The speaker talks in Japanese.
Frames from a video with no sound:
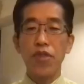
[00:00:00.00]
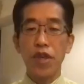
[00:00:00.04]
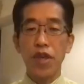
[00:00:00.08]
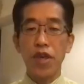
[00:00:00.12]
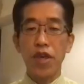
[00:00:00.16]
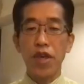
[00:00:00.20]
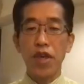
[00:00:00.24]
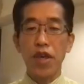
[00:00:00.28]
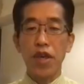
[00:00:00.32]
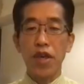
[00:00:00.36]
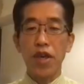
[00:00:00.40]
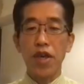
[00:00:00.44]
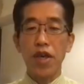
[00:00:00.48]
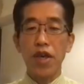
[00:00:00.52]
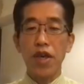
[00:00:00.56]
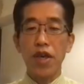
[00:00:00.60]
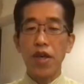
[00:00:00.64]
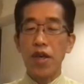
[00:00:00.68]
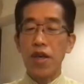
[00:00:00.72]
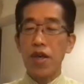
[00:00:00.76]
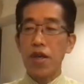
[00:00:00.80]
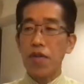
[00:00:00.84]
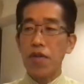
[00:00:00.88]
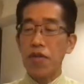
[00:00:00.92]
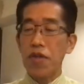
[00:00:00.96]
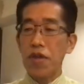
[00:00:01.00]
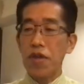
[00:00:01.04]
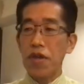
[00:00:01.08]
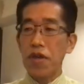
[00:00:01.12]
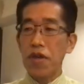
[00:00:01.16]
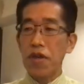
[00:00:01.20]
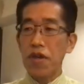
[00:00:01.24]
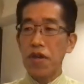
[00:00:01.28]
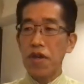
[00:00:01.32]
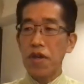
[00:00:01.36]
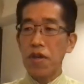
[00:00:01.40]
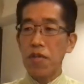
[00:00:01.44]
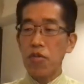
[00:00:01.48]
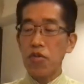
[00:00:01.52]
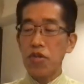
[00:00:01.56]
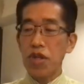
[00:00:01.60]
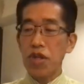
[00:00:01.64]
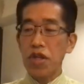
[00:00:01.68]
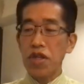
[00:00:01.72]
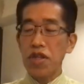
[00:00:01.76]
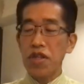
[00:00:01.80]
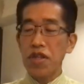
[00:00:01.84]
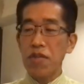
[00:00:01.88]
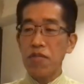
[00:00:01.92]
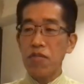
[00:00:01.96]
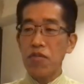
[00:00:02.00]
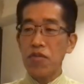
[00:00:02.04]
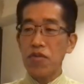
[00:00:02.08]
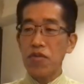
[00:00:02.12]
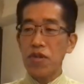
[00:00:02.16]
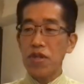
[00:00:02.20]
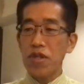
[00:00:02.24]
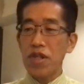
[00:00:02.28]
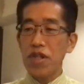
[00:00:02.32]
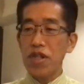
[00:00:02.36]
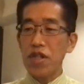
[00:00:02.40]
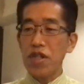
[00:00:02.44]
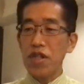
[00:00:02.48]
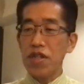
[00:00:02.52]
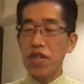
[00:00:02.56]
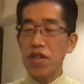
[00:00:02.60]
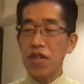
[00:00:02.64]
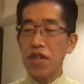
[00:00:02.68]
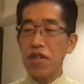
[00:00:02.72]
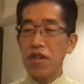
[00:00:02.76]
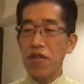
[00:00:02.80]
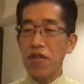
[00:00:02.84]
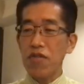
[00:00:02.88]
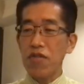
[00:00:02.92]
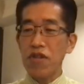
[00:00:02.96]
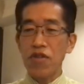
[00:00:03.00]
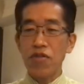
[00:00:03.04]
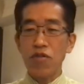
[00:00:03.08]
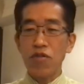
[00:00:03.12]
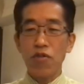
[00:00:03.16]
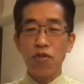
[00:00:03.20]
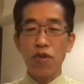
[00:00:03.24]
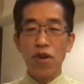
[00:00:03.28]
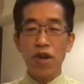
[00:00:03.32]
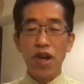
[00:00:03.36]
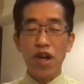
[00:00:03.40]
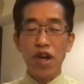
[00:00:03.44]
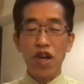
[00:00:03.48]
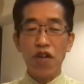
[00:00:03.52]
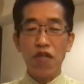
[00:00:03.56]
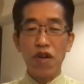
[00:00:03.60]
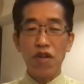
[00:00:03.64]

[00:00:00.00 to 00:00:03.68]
て、で、茂木さんもそれなりに政策にいろいろ関